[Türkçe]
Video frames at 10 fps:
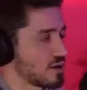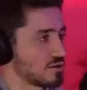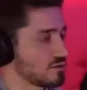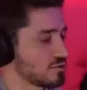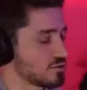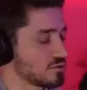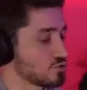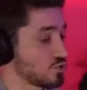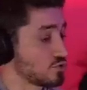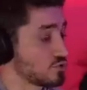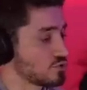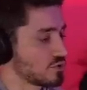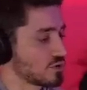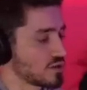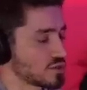ee, yani e, çok
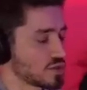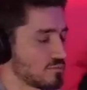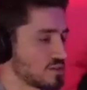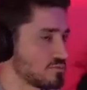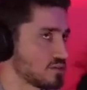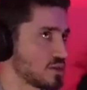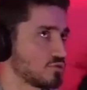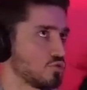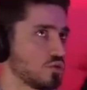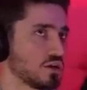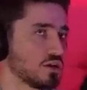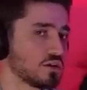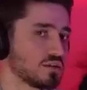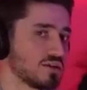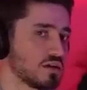gerçekten bizim sektöre
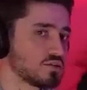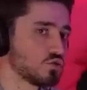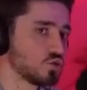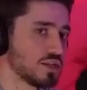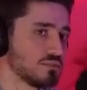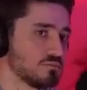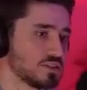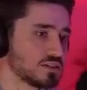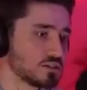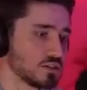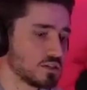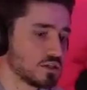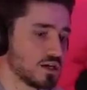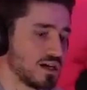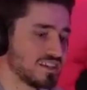ihtiyacı olan bir
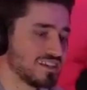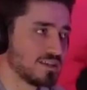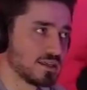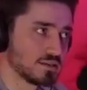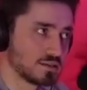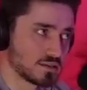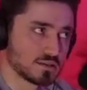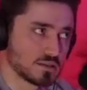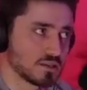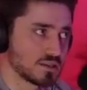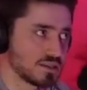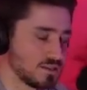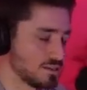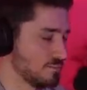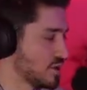alandan
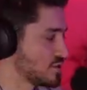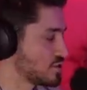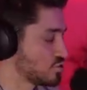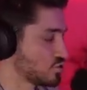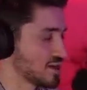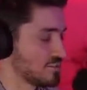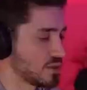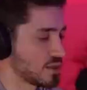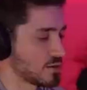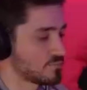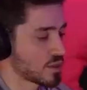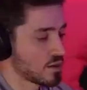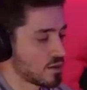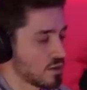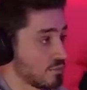girdim bence sosyal medyaya.
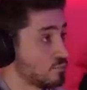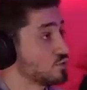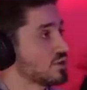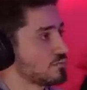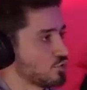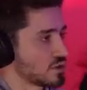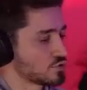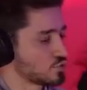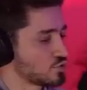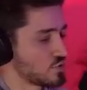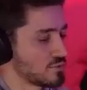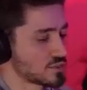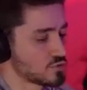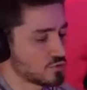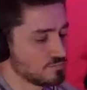Burada da bu arada şunu
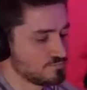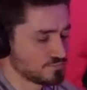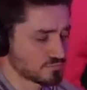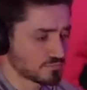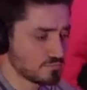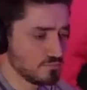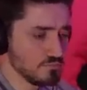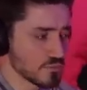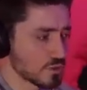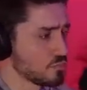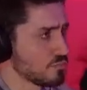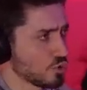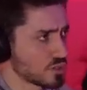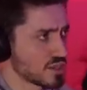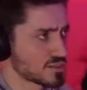söylemek istiyorum. Bu
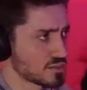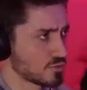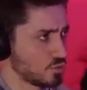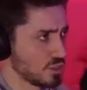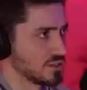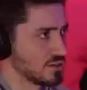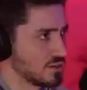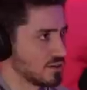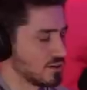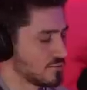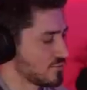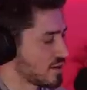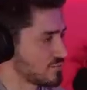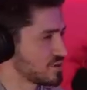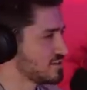podcast olayında da
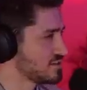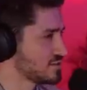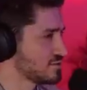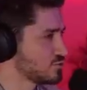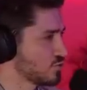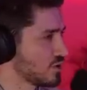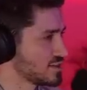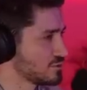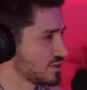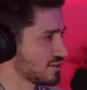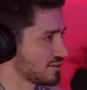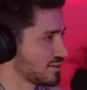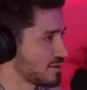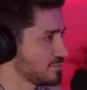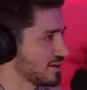hem senin sesin çok karizmatik
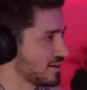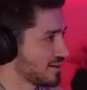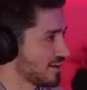hem de